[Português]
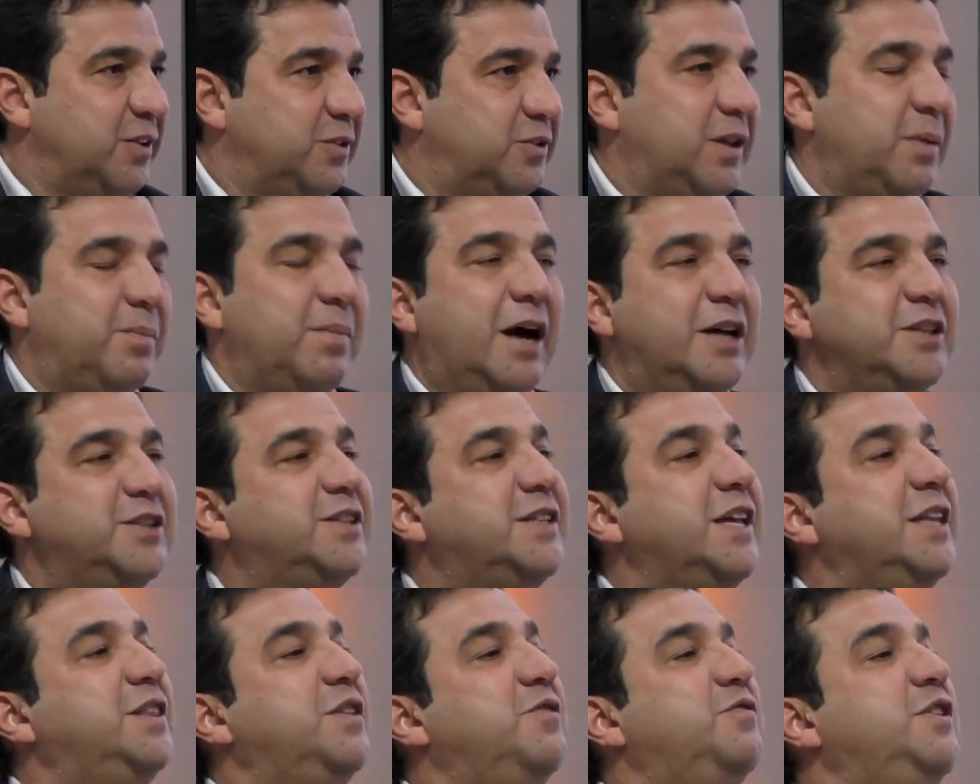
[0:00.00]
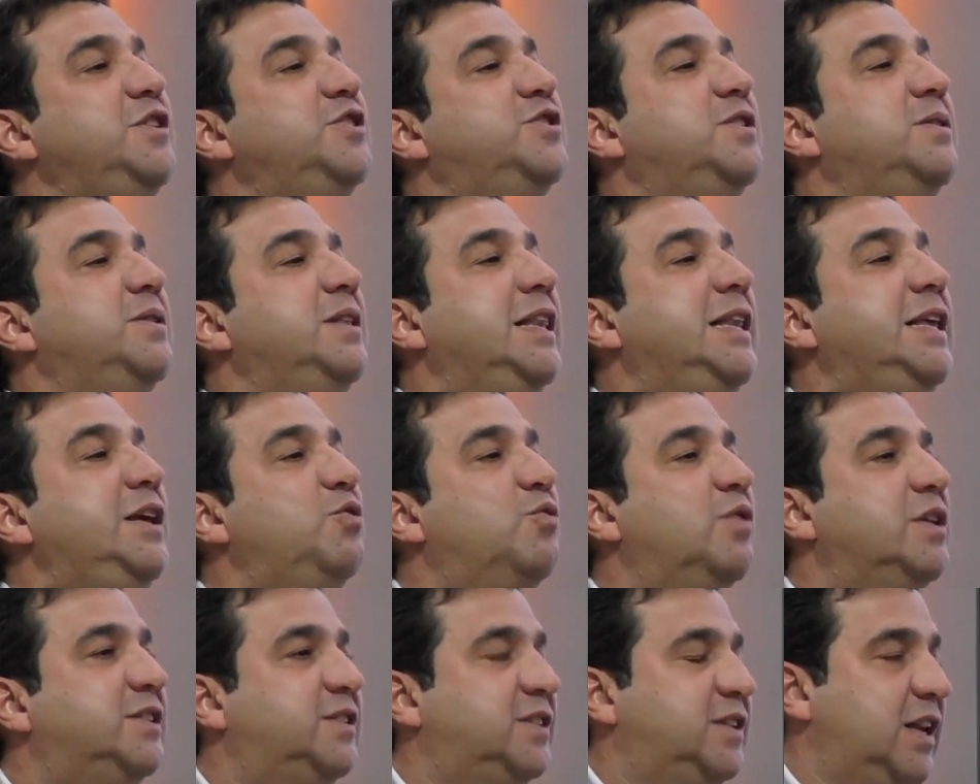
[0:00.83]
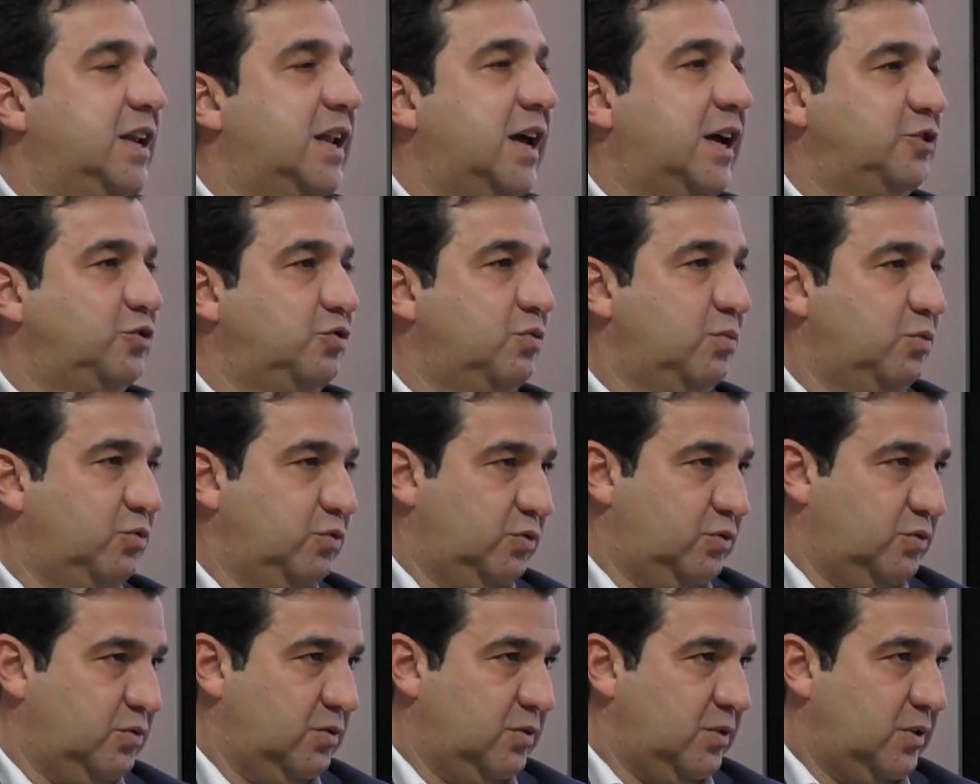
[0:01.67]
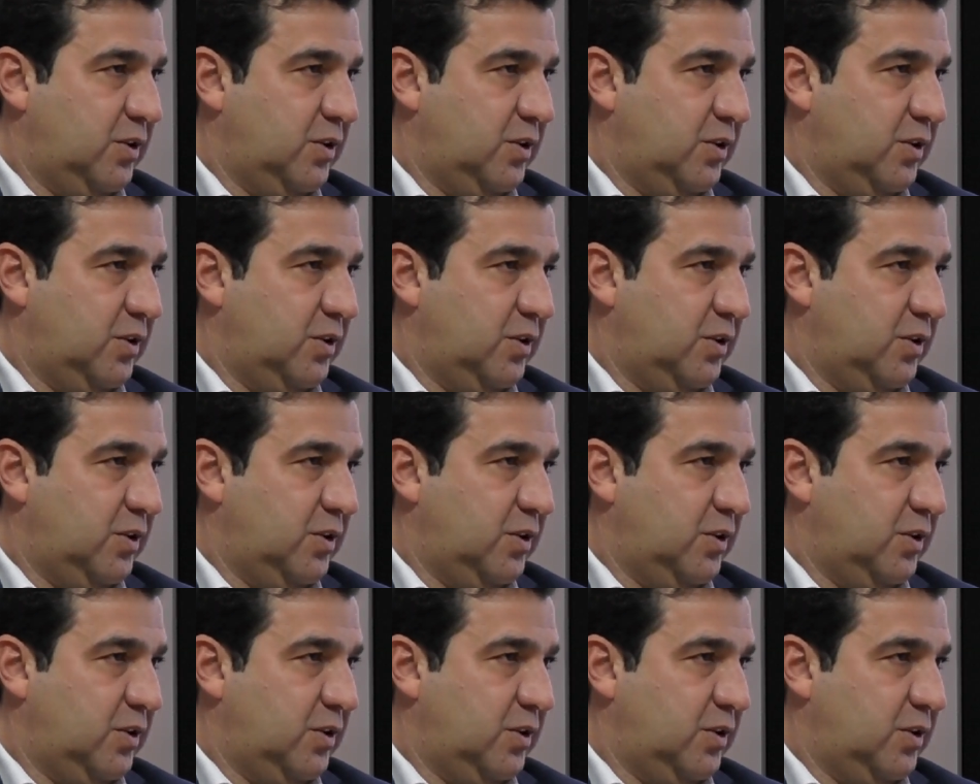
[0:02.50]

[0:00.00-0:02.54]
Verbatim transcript: tem mais de 120 línguas de sinais no mundo.